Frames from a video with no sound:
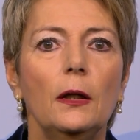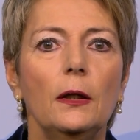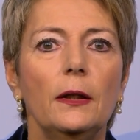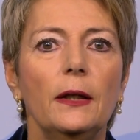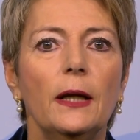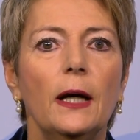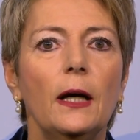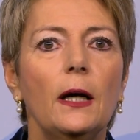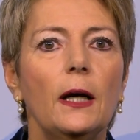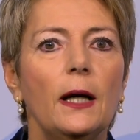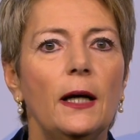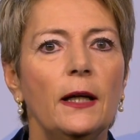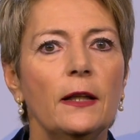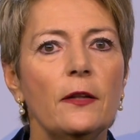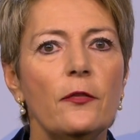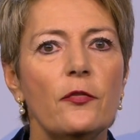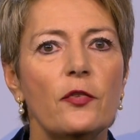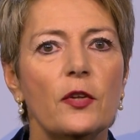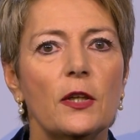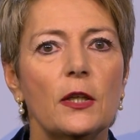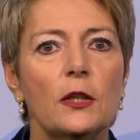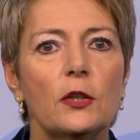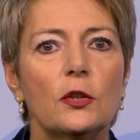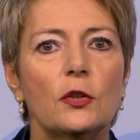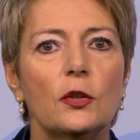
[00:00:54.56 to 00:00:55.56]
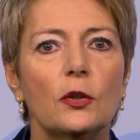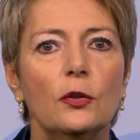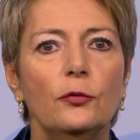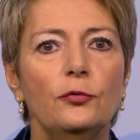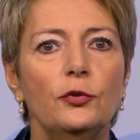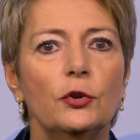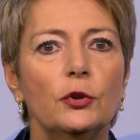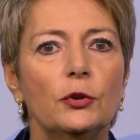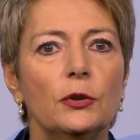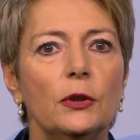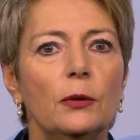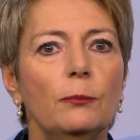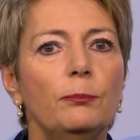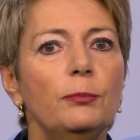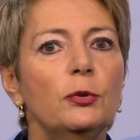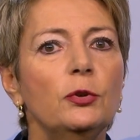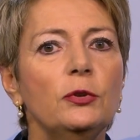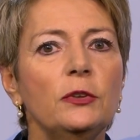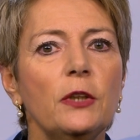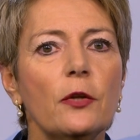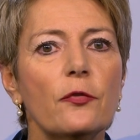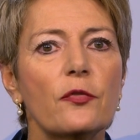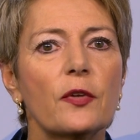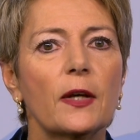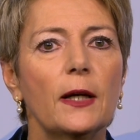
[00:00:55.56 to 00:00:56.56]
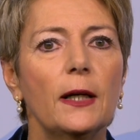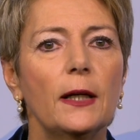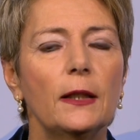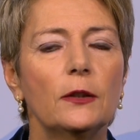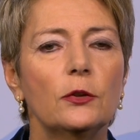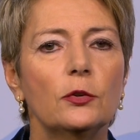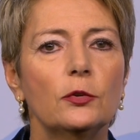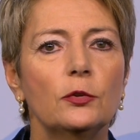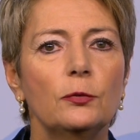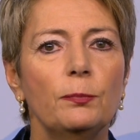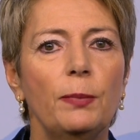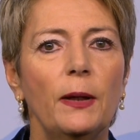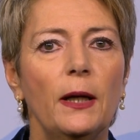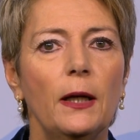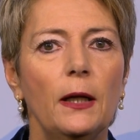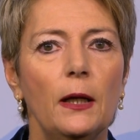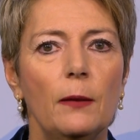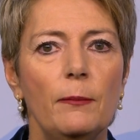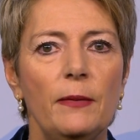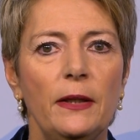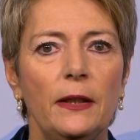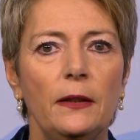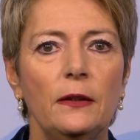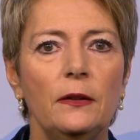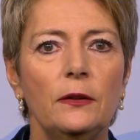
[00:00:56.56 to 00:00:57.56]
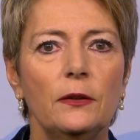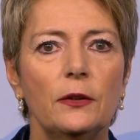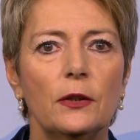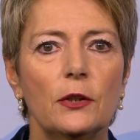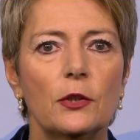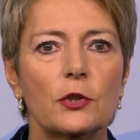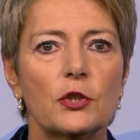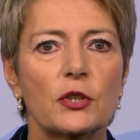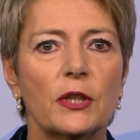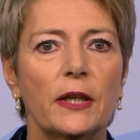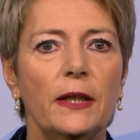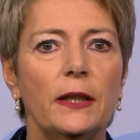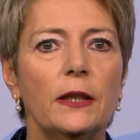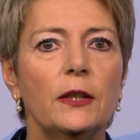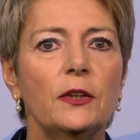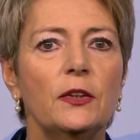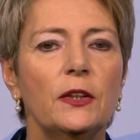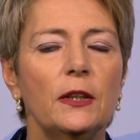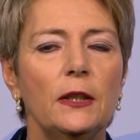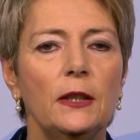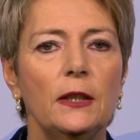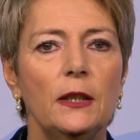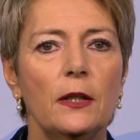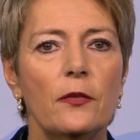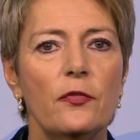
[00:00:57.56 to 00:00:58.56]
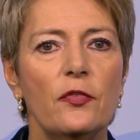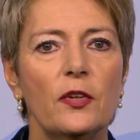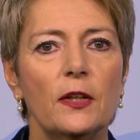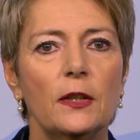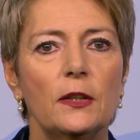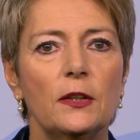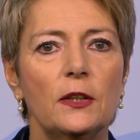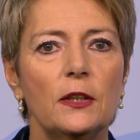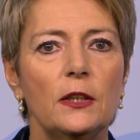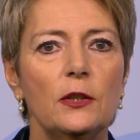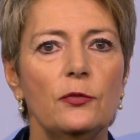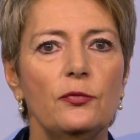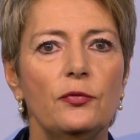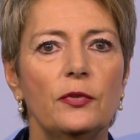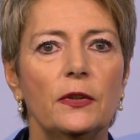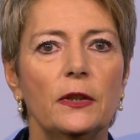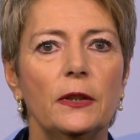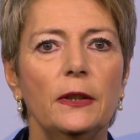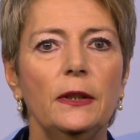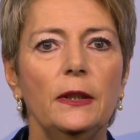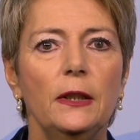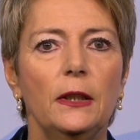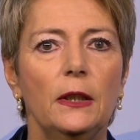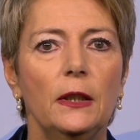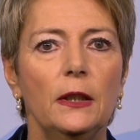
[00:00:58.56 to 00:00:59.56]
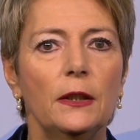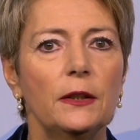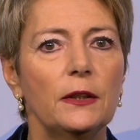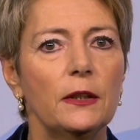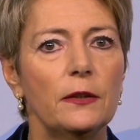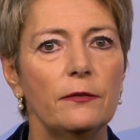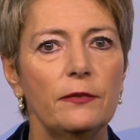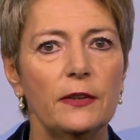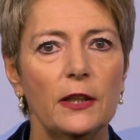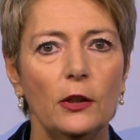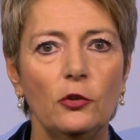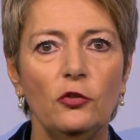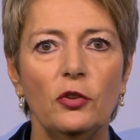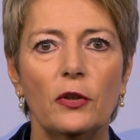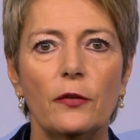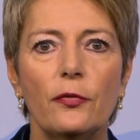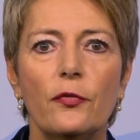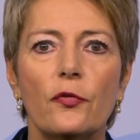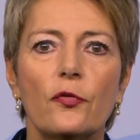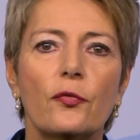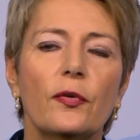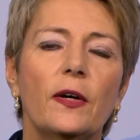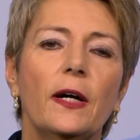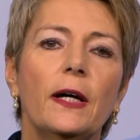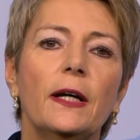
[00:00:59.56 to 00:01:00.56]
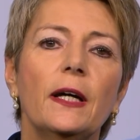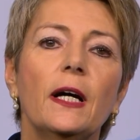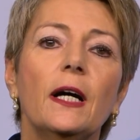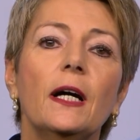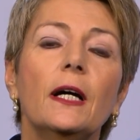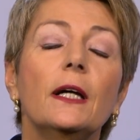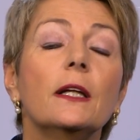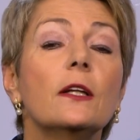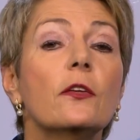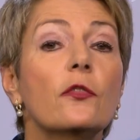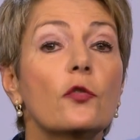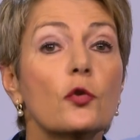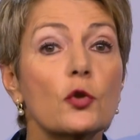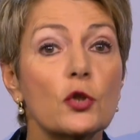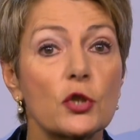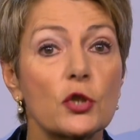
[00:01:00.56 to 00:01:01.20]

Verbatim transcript: Nach Ansicht von Bundesrat und Parlament schränkt die Initiative die Wirtschaftsfreiheit zu